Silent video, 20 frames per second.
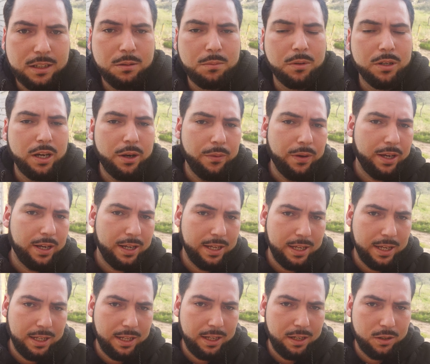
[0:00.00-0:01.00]
y como ya ven
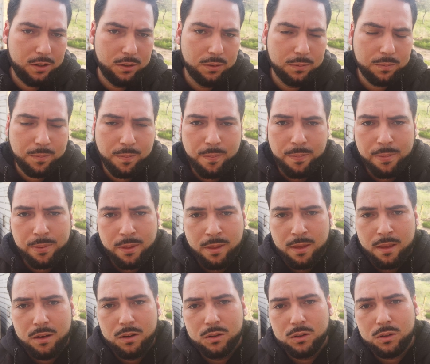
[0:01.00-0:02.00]
ahí ya tengo
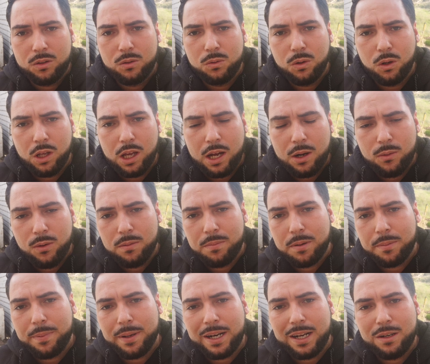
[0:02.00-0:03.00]
un cubo de agua
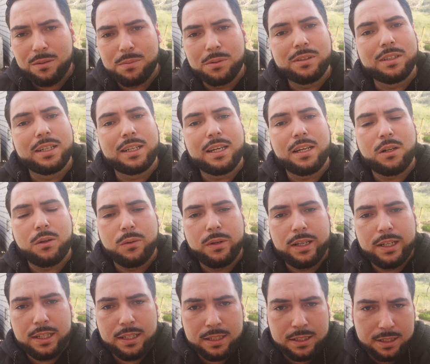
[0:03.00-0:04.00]
preparado porque quiero
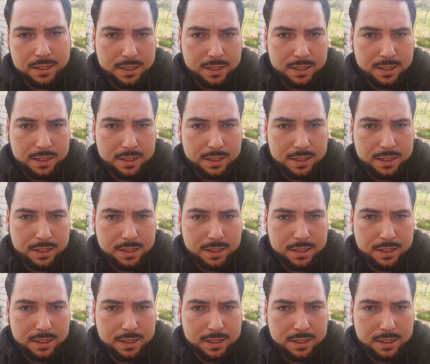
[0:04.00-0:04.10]
ver